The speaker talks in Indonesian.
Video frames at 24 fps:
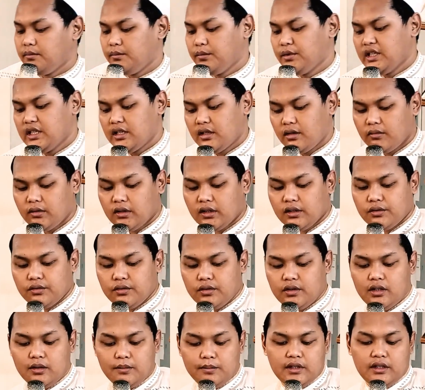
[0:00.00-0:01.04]
biar
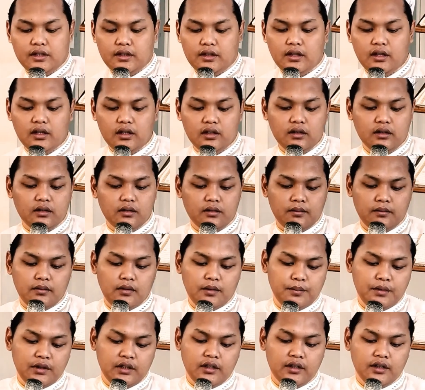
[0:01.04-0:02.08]
waktunya panjang
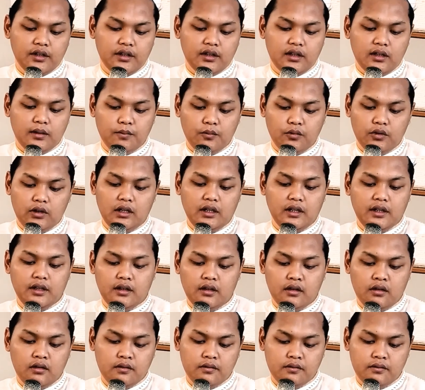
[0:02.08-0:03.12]
bisa kita mulai ya
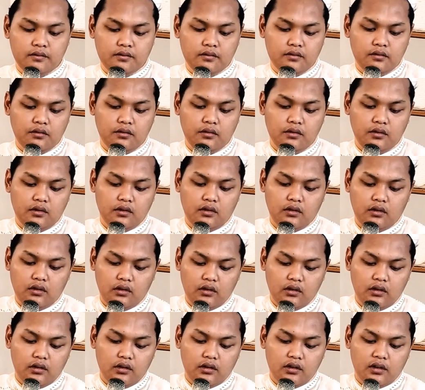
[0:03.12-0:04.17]

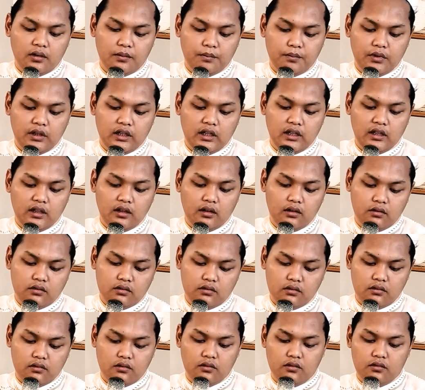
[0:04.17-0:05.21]
sambil
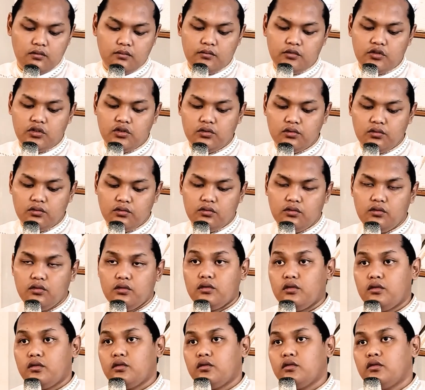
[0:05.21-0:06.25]
lalu
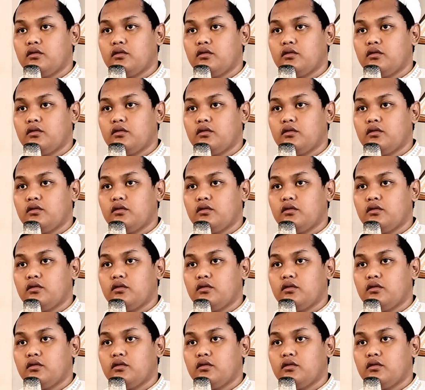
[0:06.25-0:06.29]
menunggu